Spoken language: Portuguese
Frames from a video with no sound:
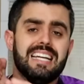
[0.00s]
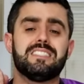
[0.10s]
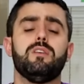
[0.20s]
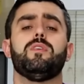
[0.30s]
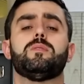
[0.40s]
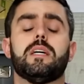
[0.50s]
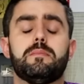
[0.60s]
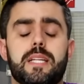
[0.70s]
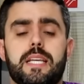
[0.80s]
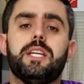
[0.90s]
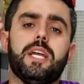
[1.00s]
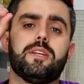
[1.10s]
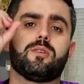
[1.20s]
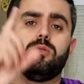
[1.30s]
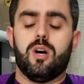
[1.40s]
Então voltamos aqui,
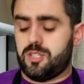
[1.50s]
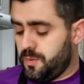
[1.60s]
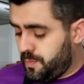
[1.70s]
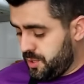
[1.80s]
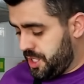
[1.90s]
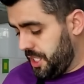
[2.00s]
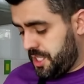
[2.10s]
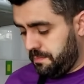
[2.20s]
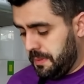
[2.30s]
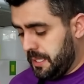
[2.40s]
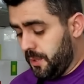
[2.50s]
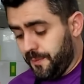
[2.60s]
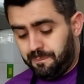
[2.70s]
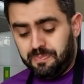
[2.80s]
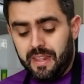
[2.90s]
gente, com o nosso pudim de
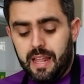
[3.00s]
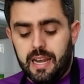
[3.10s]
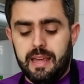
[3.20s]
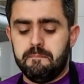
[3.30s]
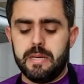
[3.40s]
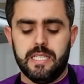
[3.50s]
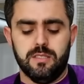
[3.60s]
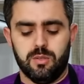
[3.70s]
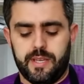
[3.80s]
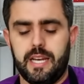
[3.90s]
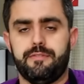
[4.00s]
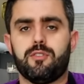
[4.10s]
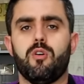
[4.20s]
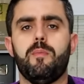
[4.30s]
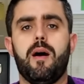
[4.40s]
milho. Lembrando que ele
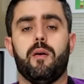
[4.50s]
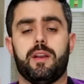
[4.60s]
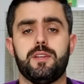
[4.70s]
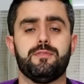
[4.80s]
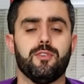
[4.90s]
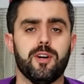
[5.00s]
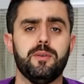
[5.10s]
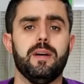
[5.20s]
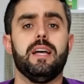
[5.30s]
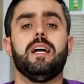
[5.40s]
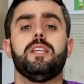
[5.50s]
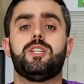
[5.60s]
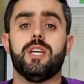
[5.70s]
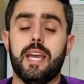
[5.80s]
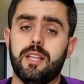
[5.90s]
ficou uma hora de forno.
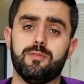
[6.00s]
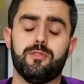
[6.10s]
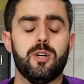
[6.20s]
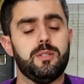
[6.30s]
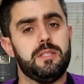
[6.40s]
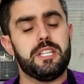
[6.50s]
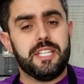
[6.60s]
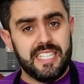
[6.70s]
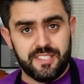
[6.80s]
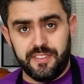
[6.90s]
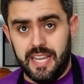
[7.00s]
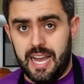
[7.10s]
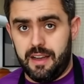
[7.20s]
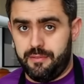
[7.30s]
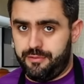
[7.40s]
Tirei do forno, deixei
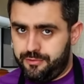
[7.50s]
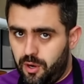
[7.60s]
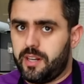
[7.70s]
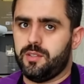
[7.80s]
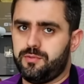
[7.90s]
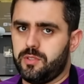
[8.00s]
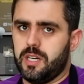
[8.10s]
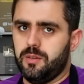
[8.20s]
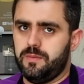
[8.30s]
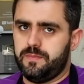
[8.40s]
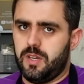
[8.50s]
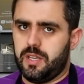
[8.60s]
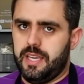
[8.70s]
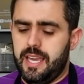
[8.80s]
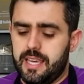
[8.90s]
esfriar fora do fogão,
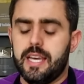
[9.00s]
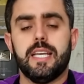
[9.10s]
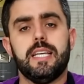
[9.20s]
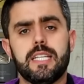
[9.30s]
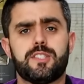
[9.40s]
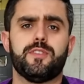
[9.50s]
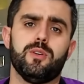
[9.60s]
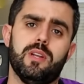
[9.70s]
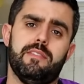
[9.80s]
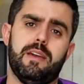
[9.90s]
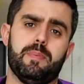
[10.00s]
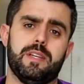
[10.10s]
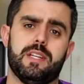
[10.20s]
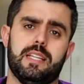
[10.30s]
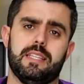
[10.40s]
ok? Esfriou, levei para
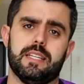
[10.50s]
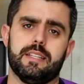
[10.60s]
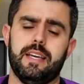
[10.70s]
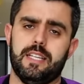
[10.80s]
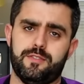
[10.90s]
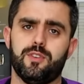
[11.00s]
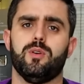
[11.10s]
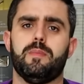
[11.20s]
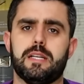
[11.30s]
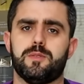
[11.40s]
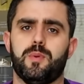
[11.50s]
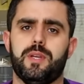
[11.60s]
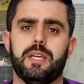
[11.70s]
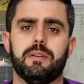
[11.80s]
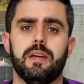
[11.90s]
geladeira. Daí esfriou mais um
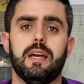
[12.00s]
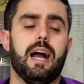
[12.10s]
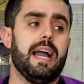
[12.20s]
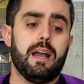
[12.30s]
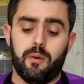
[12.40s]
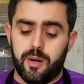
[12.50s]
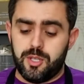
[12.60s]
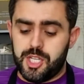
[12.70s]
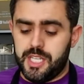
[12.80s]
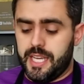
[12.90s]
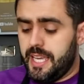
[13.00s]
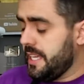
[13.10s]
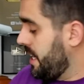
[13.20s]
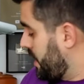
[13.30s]
pouquinho. Aí agora eu tirei,